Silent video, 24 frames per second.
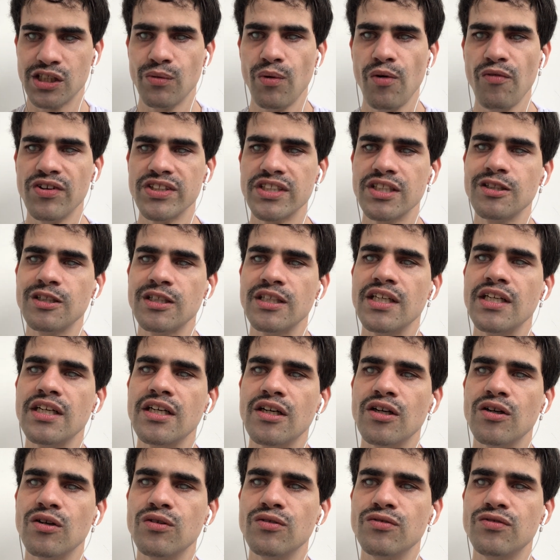Eu vou fazer
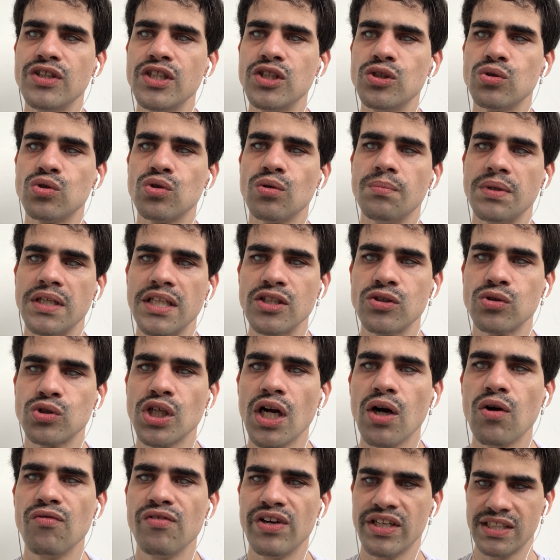um vídeo sobre isso, eu
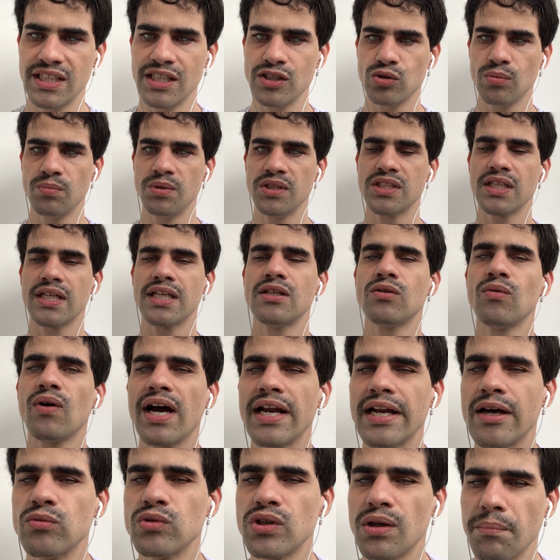já conversei sobre isso aqui no
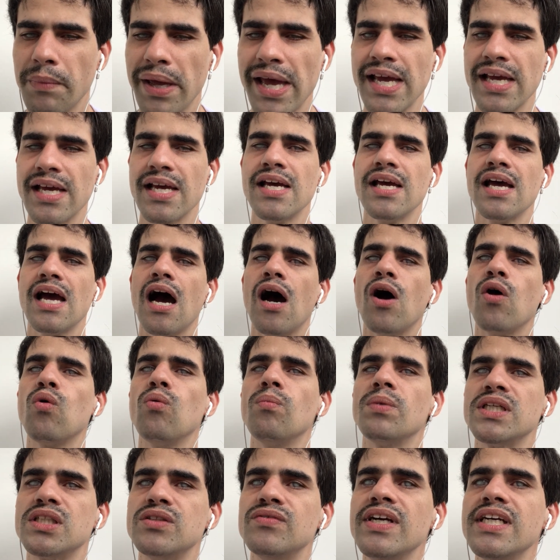canal também
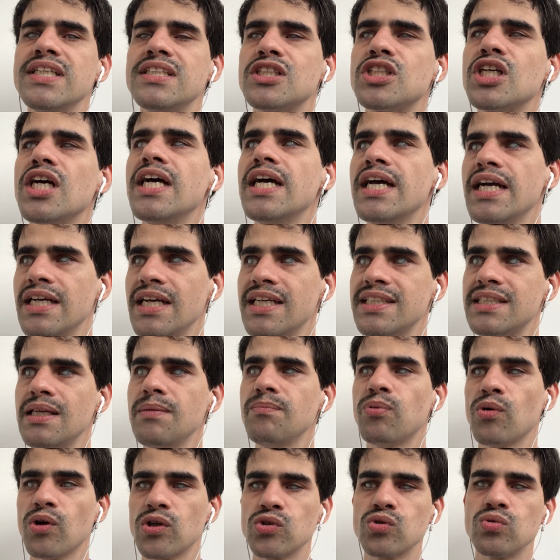algumas vezes, e é
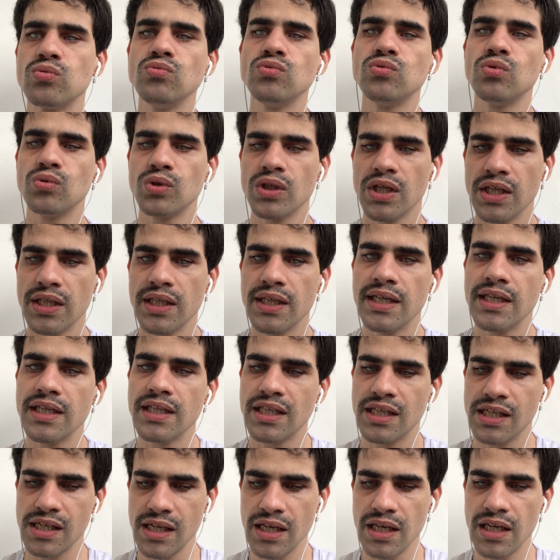sempre um assunto
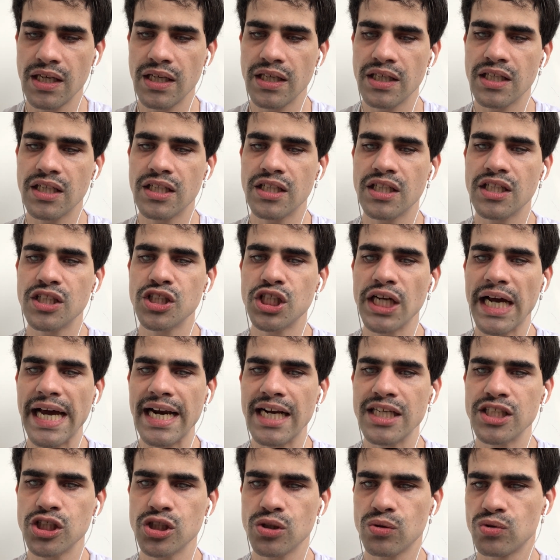que, que, que
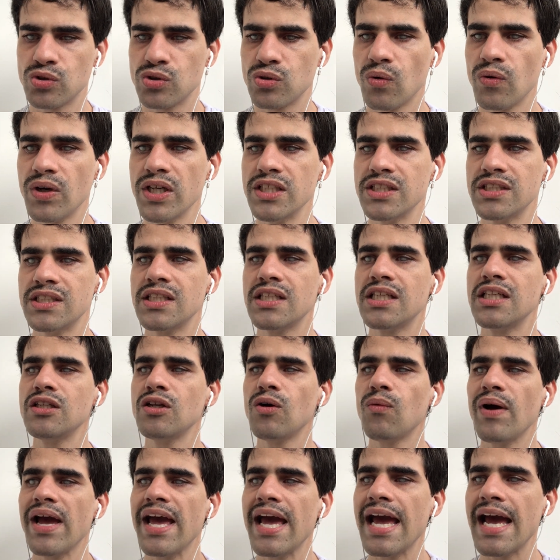gera discussões e que
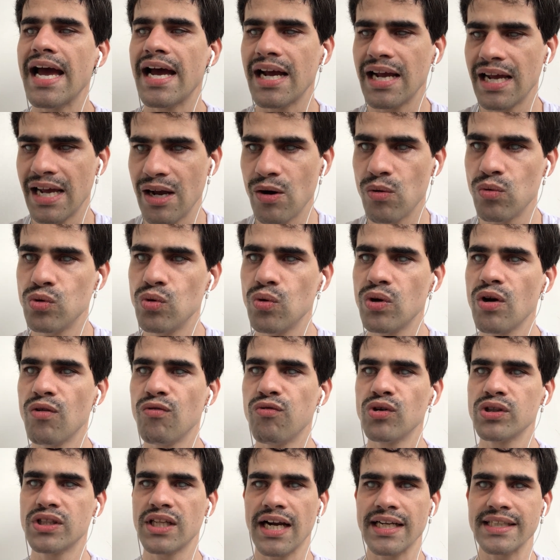não é do que eu
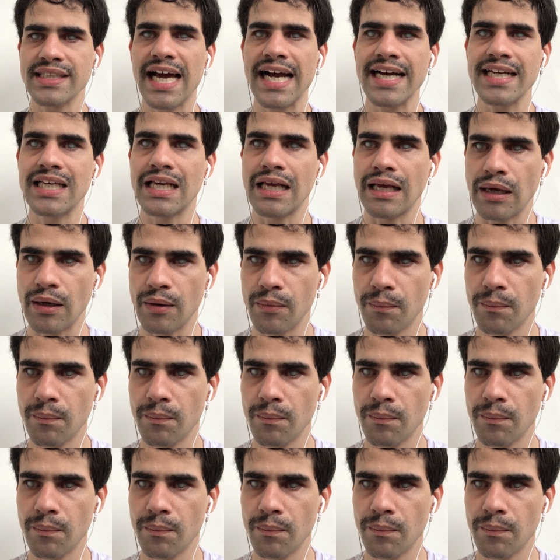vou tratar aqui.